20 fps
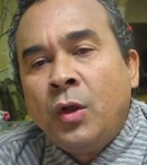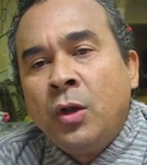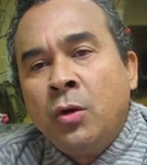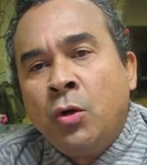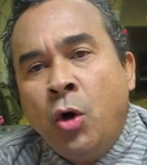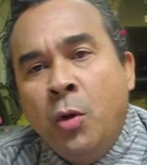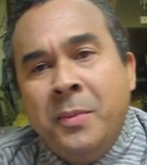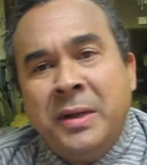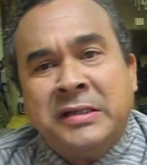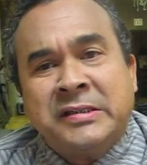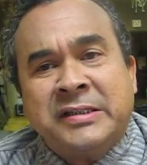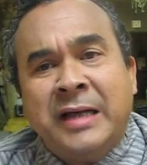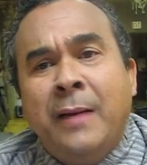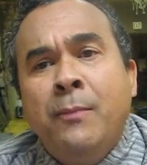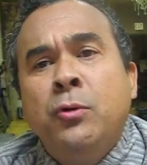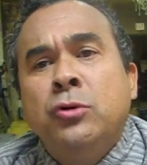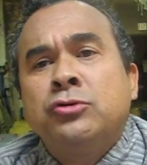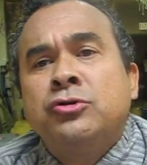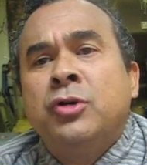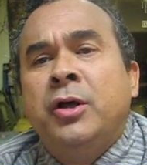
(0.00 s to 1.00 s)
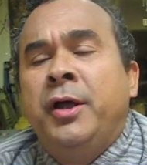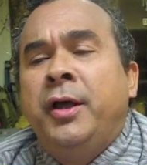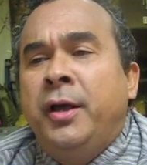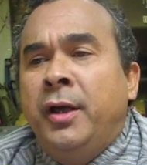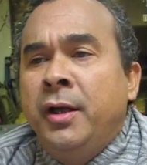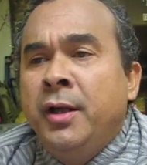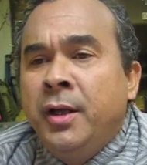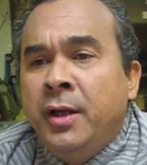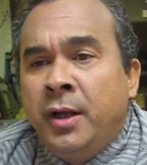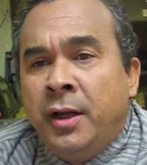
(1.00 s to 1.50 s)
comenzamos
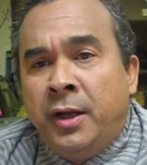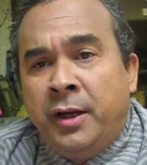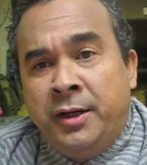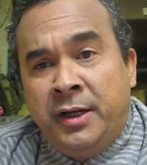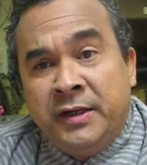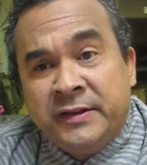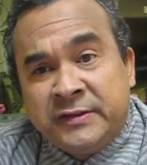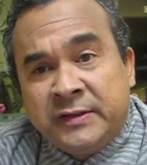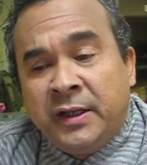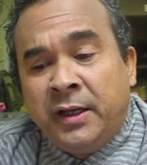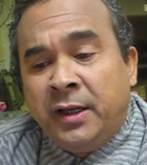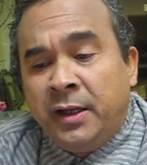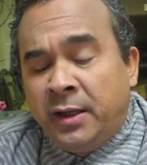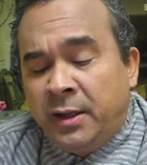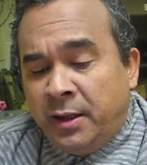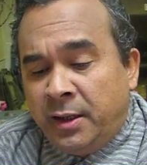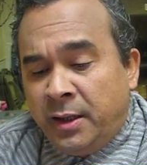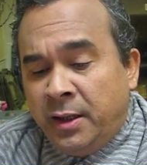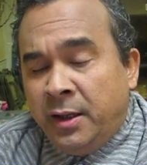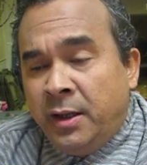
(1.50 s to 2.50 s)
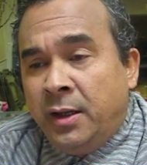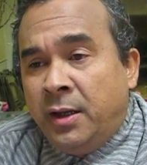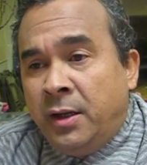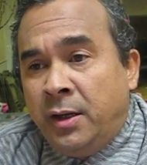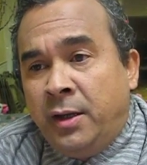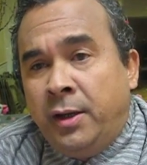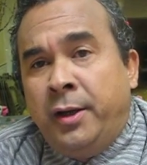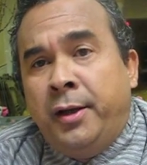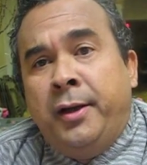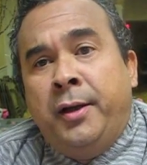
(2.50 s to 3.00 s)
eh, en este
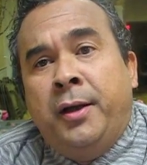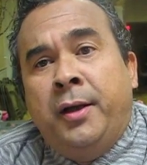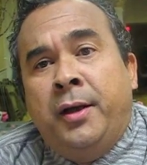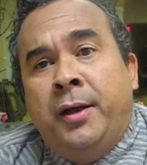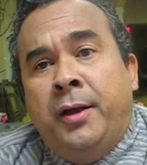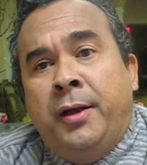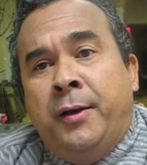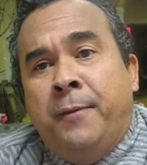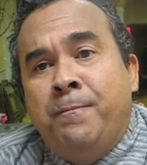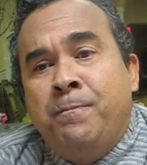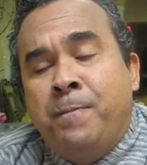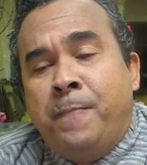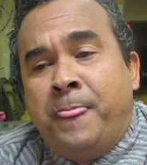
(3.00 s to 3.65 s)
eh,